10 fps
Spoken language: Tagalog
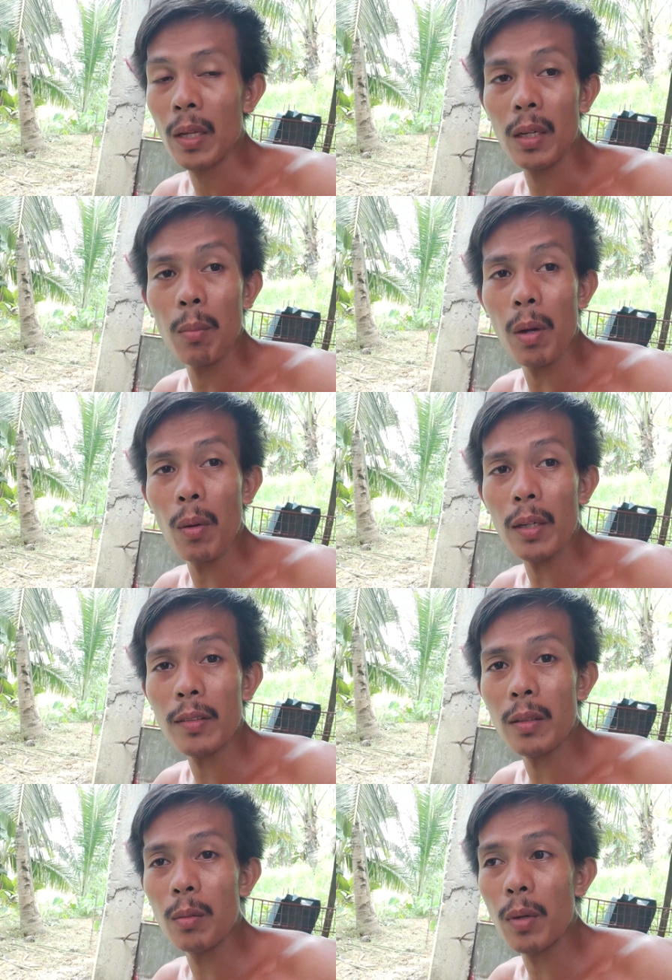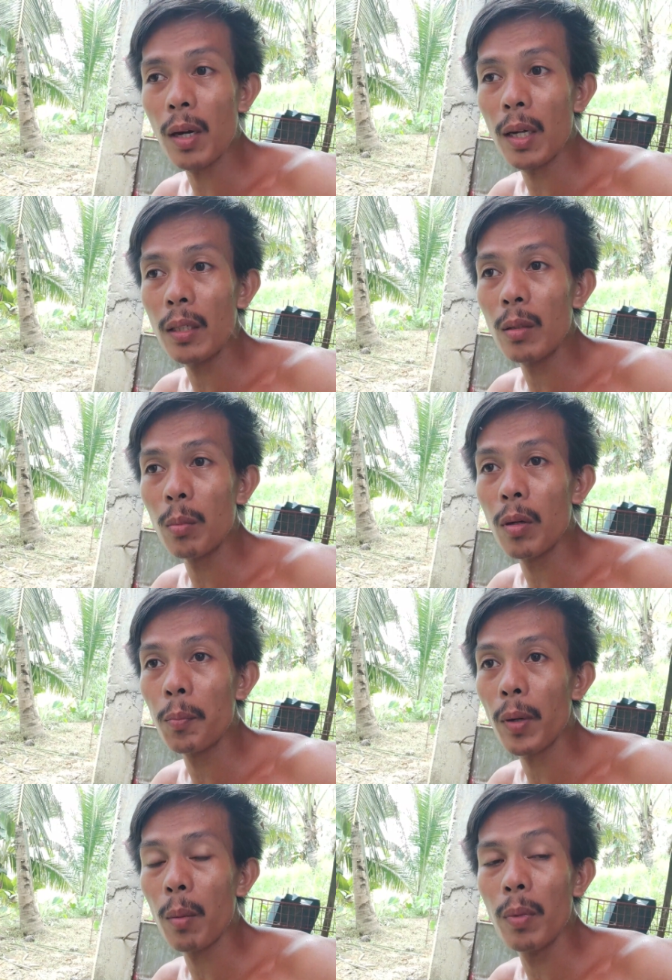di mawasan yung mga ganitong
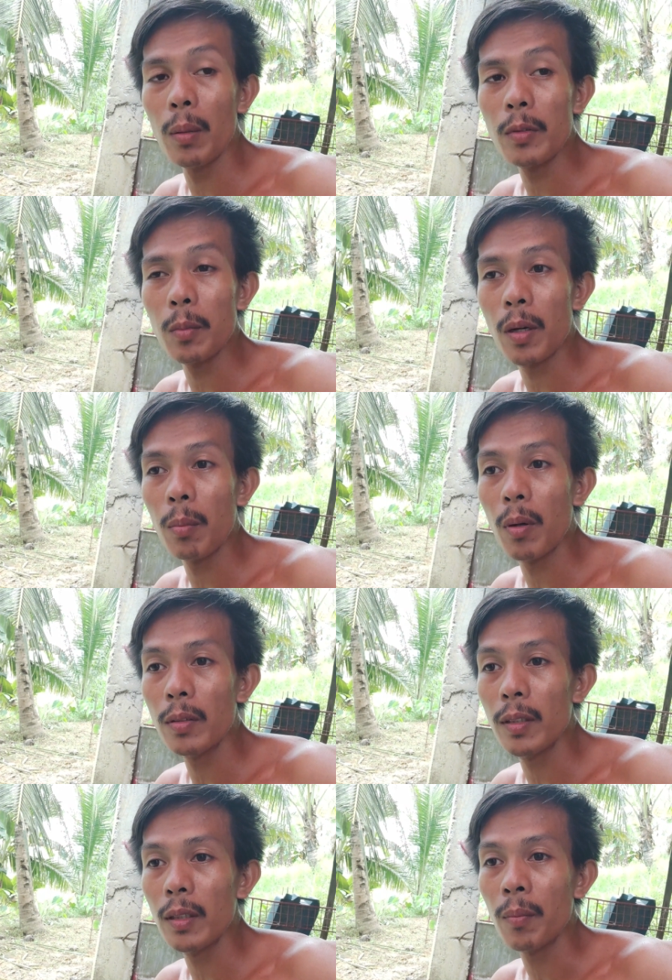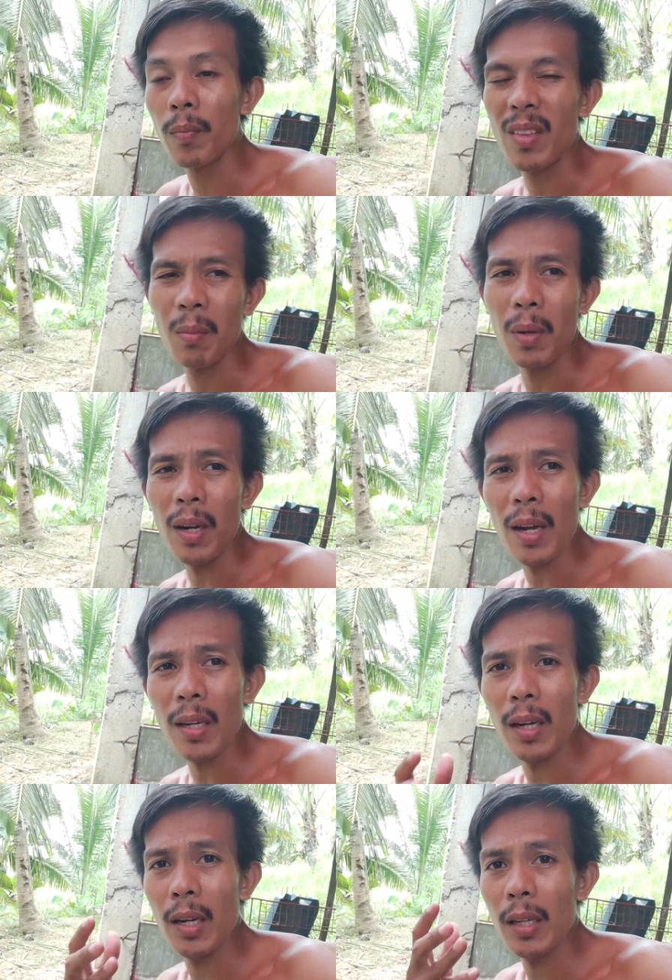mga problems mga bossing baka
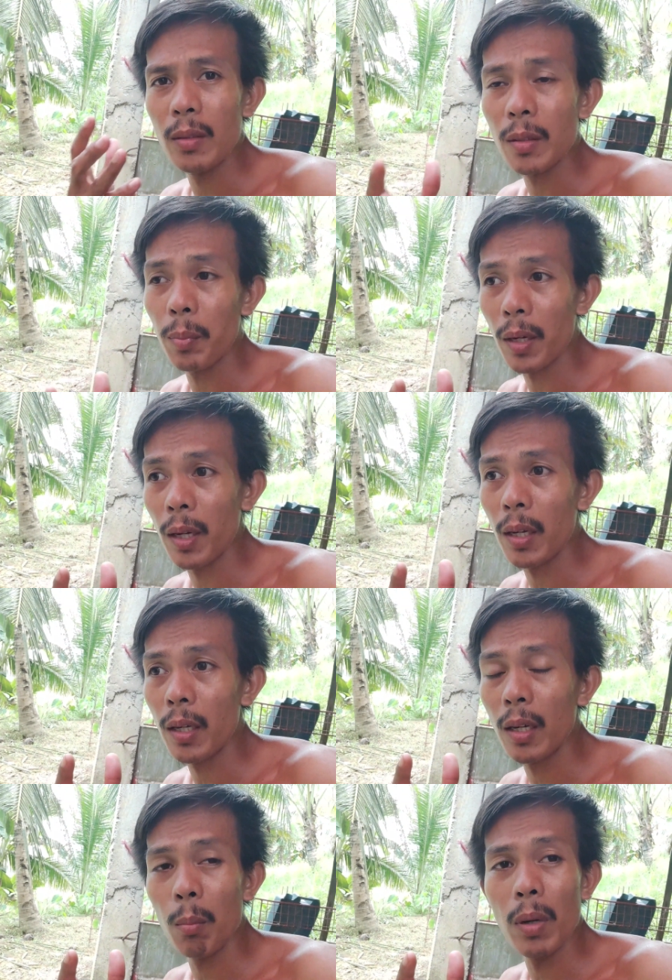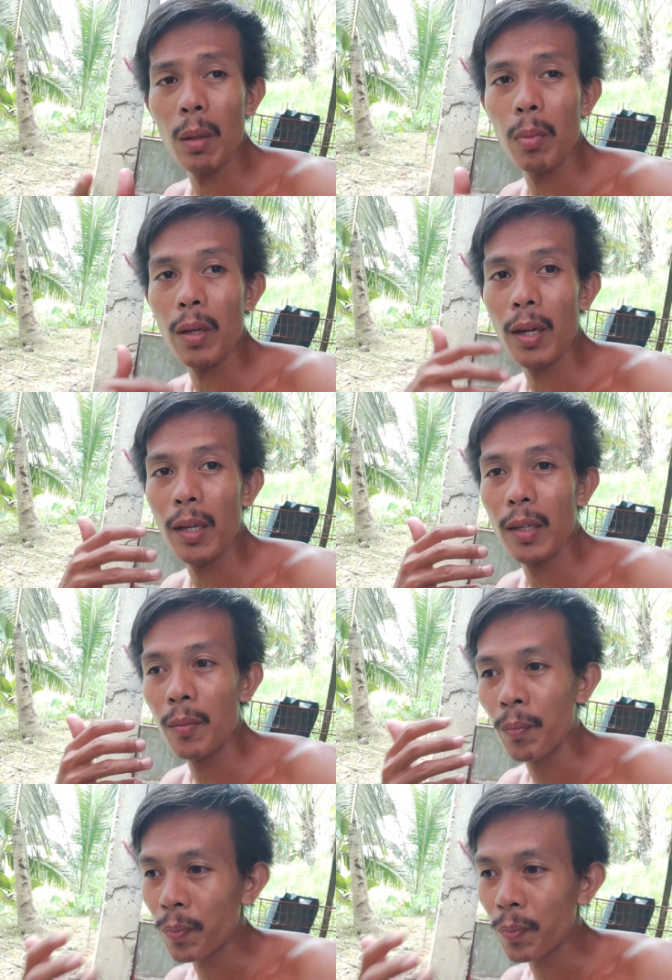akala nyo sa pag-alaga ng baboy ay